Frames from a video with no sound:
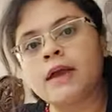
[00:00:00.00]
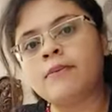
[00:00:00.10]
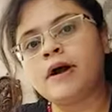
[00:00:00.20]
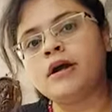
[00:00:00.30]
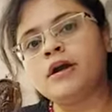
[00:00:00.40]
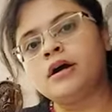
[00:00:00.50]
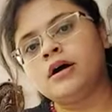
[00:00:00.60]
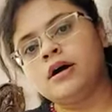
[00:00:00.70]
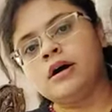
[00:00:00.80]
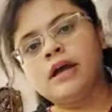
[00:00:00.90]
এবার
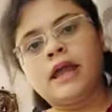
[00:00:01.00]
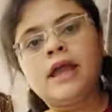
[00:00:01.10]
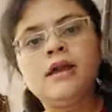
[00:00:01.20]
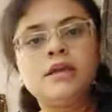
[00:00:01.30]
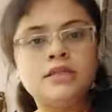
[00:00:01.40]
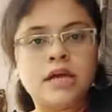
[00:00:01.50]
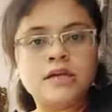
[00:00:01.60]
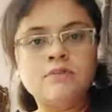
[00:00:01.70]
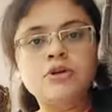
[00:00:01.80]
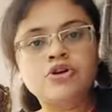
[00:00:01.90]
এই
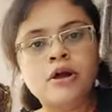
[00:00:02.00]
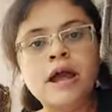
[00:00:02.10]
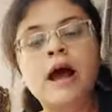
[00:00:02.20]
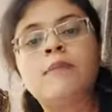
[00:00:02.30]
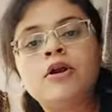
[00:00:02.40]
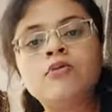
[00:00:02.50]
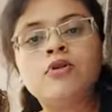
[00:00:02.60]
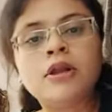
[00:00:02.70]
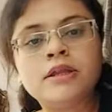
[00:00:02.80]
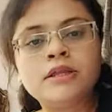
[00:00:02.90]
চারটি বিষয় আবারও
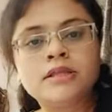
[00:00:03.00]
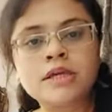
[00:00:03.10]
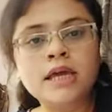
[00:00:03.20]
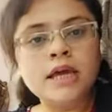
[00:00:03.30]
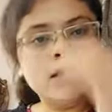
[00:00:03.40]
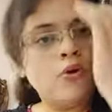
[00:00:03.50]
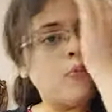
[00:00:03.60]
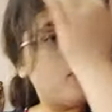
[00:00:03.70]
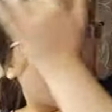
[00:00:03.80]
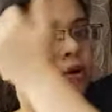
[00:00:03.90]
বলে দিচ্ছি
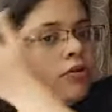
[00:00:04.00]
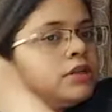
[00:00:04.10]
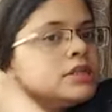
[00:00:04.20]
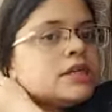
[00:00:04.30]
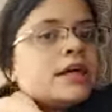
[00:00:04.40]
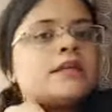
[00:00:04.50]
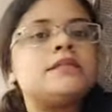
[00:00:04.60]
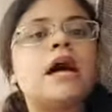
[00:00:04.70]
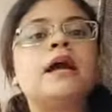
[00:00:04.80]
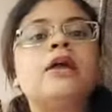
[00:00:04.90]
উপমেয় হচ্ছে
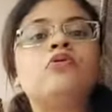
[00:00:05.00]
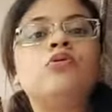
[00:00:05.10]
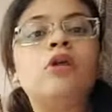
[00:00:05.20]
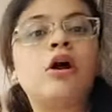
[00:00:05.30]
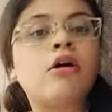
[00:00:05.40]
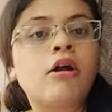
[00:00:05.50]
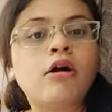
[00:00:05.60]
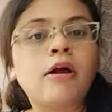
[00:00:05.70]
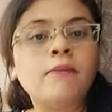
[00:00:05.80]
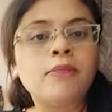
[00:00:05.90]
যাকে তুলনা করা
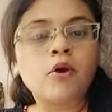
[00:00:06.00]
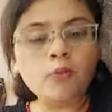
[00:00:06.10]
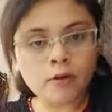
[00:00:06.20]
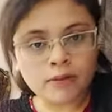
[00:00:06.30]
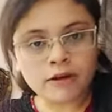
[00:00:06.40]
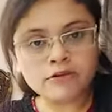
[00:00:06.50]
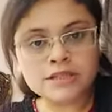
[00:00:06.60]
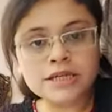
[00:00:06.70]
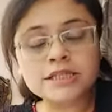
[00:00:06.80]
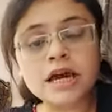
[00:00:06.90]
হয় উপমান
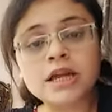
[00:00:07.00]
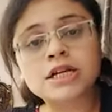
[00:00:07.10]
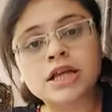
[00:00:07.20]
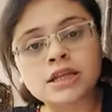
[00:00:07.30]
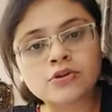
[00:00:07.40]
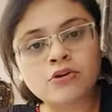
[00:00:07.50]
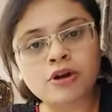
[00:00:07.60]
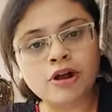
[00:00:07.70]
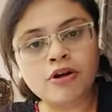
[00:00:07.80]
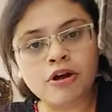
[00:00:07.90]
হচ্ছে যার সাথে
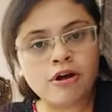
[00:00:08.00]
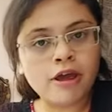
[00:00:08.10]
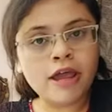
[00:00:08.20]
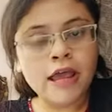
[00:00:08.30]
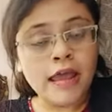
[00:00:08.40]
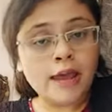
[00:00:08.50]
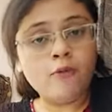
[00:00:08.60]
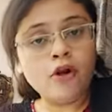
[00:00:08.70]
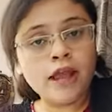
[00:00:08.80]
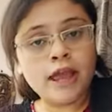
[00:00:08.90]
তুলনা করা হয়
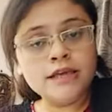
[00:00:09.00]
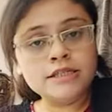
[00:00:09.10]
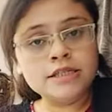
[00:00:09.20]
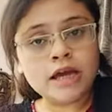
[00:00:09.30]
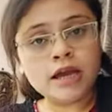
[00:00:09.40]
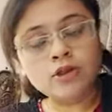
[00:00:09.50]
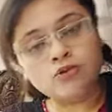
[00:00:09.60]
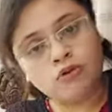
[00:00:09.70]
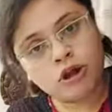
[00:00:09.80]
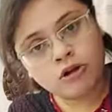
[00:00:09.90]
এবং এই যে যাকে
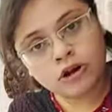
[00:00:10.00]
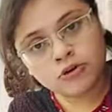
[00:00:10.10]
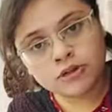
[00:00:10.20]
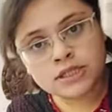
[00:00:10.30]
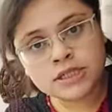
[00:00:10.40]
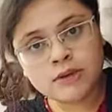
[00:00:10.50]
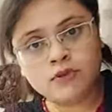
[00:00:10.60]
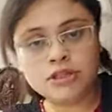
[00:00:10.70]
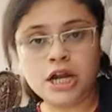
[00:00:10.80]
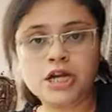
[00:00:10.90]
তুলনা করা হচ্ছে
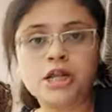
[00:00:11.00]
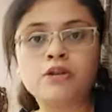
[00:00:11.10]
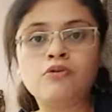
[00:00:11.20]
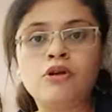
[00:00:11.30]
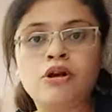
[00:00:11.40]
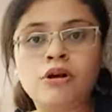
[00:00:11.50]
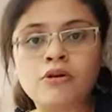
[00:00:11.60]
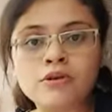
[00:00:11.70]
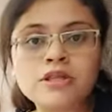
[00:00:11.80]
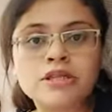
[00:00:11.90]
এবং যার সাথে তুলনা
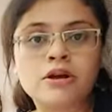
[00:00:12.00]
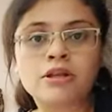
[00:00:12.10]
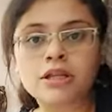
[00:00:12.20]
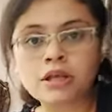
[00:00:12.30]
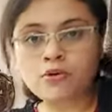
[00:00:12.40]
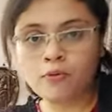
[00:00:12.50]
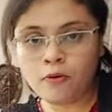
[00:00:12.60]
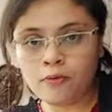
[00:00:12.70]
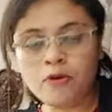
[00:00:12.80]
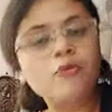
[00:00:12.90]
করা হচ্ছে অর্থাৎ এই
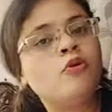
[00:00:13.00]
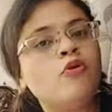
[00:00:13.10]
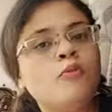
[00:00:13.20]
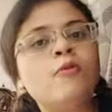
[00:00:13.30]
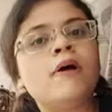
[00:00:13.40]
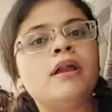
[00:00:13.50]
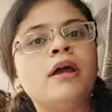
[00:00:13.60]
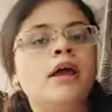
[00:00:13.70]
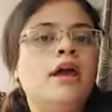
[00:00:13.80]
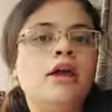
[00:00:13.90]
উপমেয় এবং উপমান
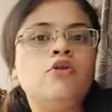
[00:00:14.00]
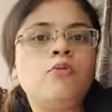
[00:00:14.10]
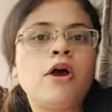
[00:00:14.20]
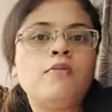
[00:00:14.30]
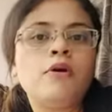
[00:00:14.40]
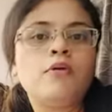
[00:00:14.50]
এই উভয়ের